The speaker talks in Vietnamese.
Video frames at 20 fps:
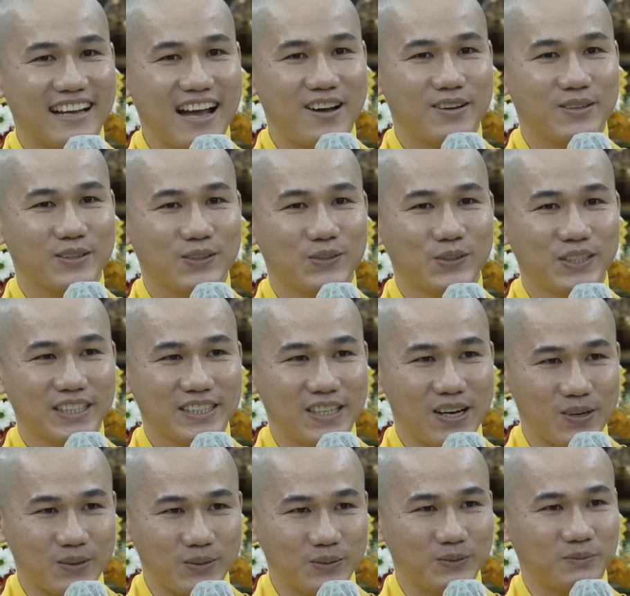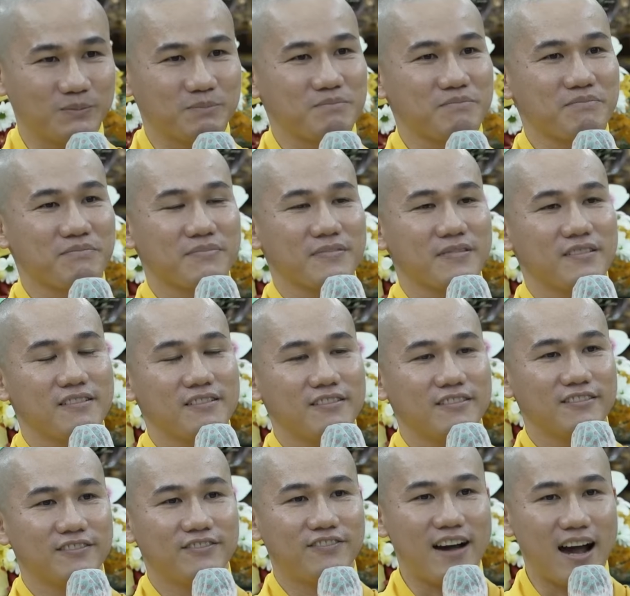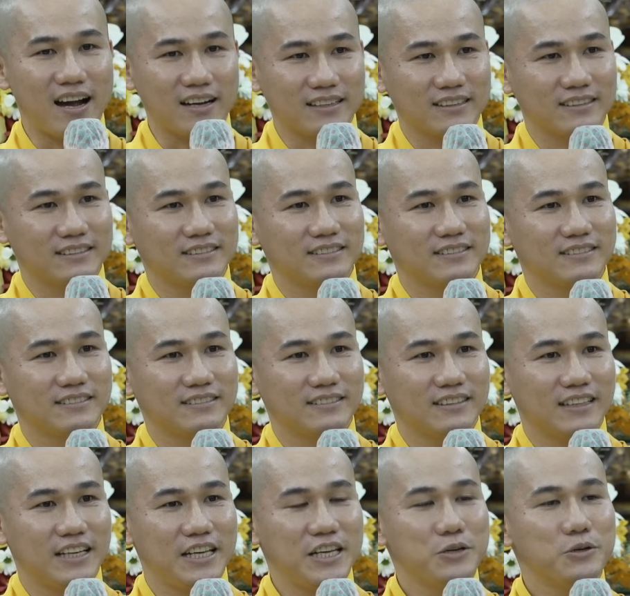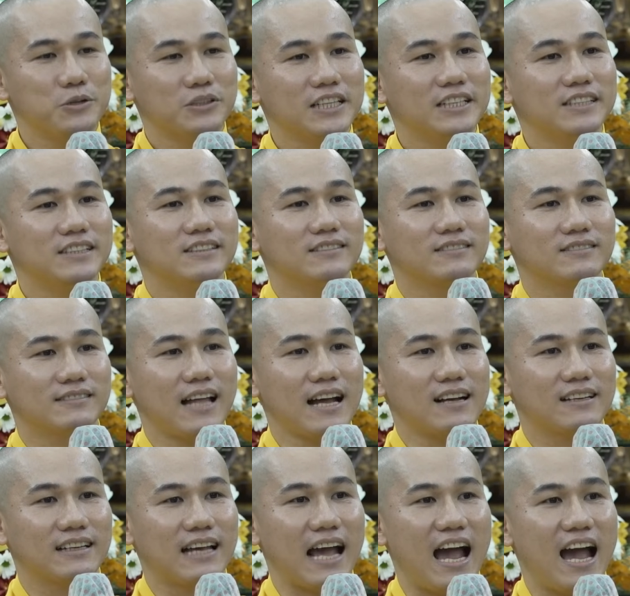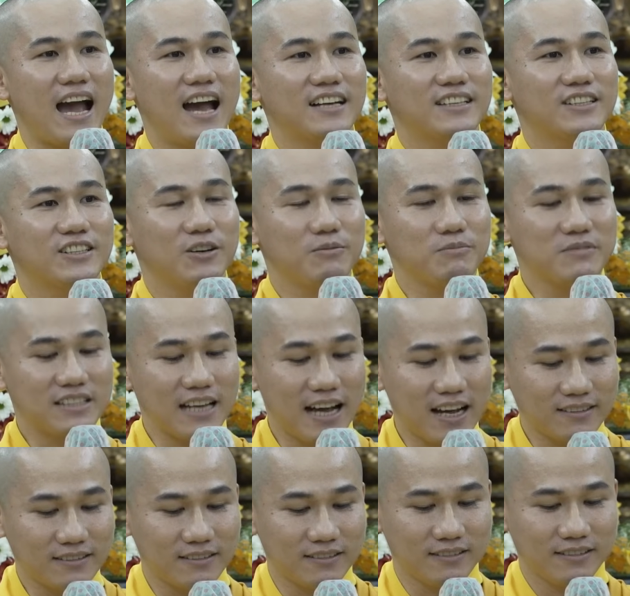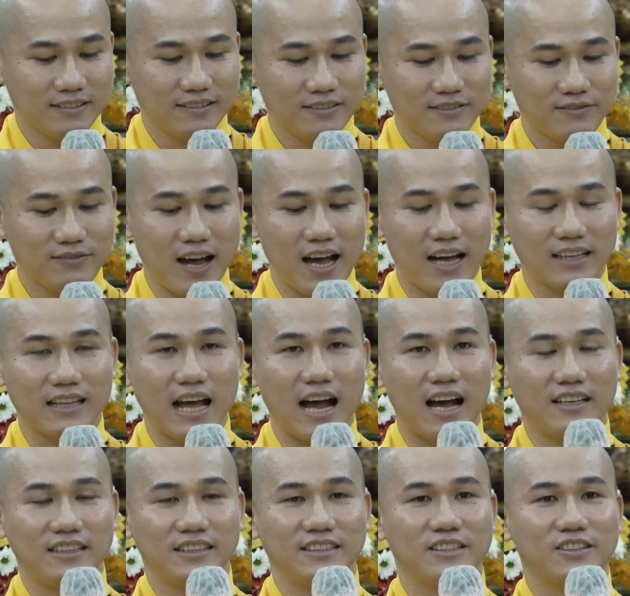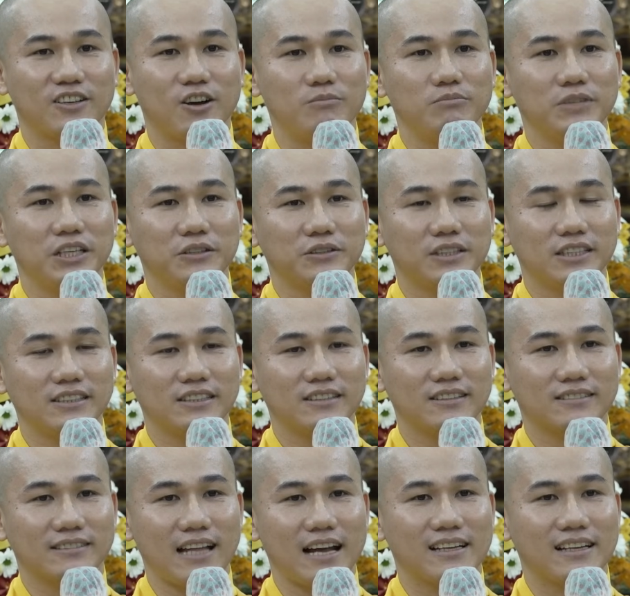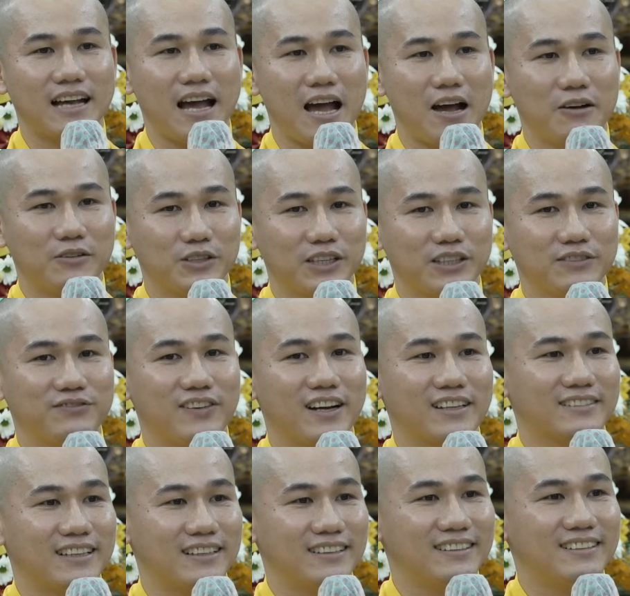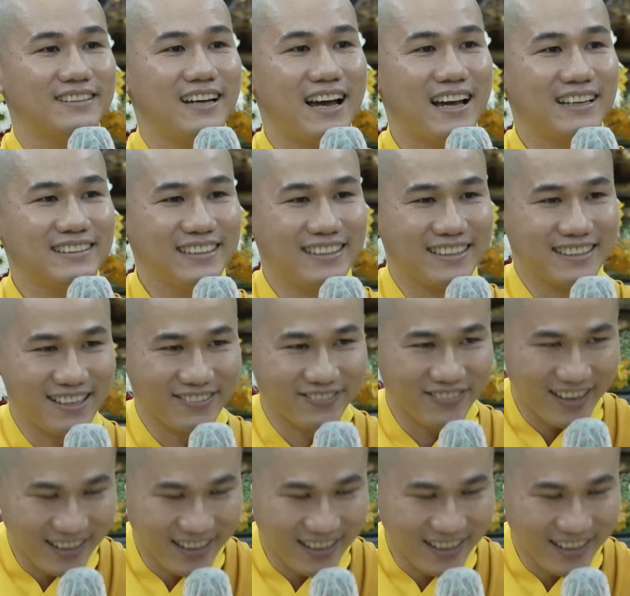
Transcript: Câu cuối cùng, Phật yêu thương tất cả chúng sanh, Thầy cũng yêu thương tất cả quý Phật tử. A Di Đà